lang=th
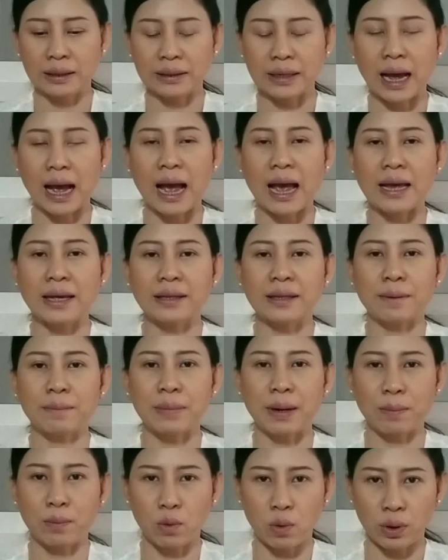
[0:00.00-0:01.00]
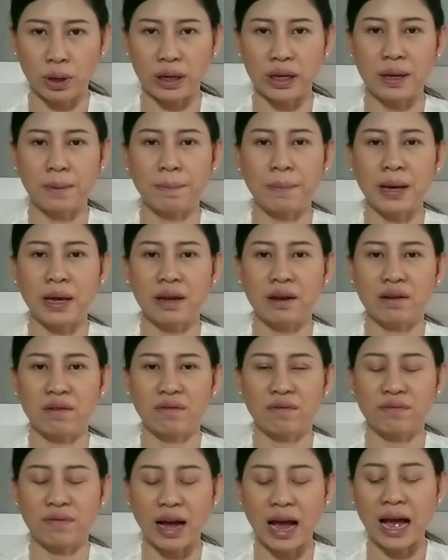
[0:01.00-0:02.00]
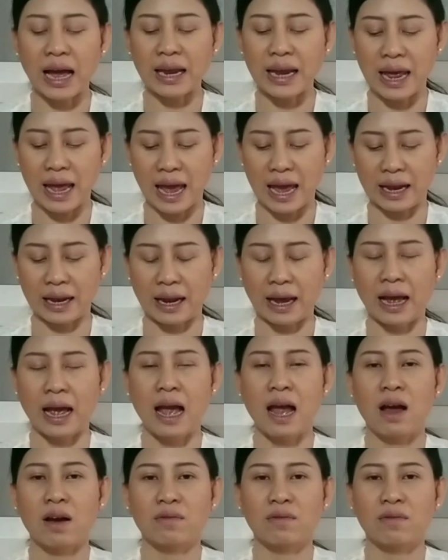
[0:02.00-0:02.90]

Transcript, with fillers: ใช้สำหรับคนที่เป็นฝ้าแดดนะ